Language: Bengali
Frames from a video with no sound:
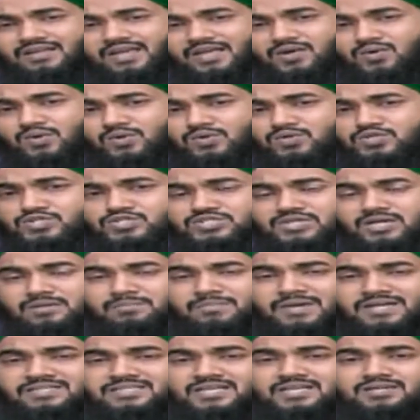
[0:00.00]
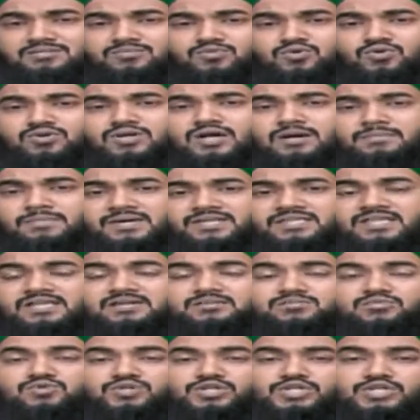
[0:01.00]
এই অনুষ্ঠান মাদানী মুন্না
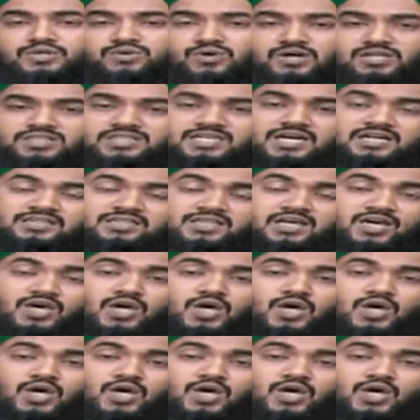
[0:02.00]
মাদানী মুন্নি অর্থাৎ